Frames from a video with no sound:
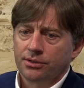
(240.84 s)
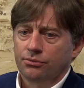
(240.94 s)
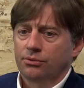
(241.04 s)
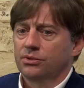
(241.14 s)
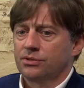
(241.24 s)

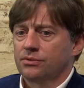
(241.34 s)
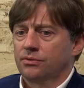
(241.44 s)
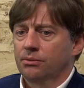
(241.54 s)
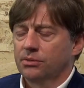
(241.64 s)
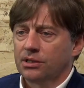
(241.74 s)
которые мы
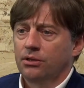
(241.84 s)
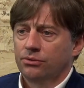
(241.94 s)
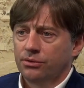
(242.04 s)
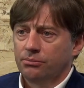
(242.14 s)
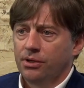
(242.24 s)
называем
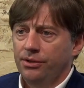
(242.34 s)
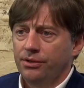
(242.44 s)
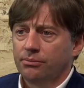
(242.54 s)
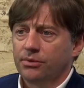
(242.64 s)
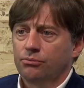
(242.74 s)
эталонными
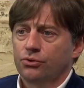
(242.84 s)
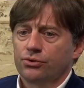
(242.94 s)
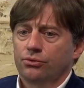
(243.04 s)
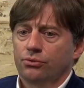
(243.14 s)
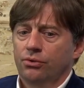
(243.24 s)
линиями,
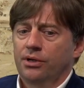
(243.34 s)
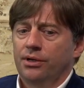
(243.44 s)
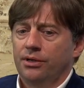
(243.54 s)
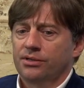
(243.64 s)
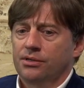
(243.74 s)
можно только
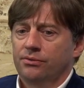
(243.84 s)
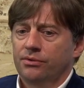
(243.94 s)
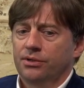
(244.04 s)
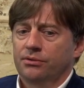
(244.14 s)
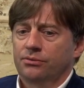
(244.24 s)
если
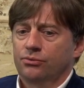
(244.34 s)
вы